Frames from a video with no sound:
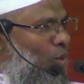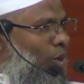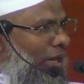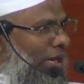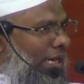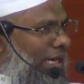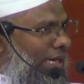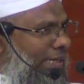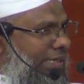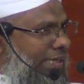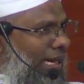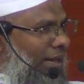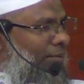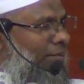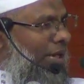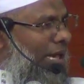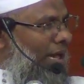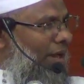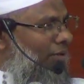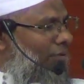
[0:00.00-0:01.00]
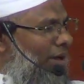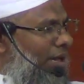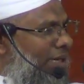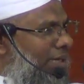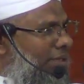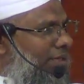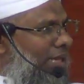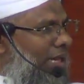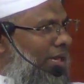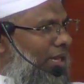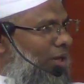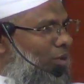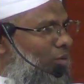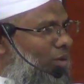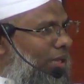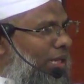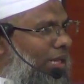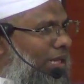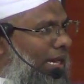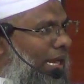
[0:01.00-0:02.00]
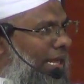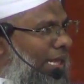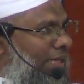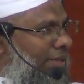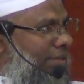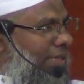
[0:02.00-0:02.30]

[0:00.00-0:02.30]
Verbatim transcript: ஒரு லிட்டர் மினரல் வாட்டர் தண்ணீர் குடிக்கணும்னா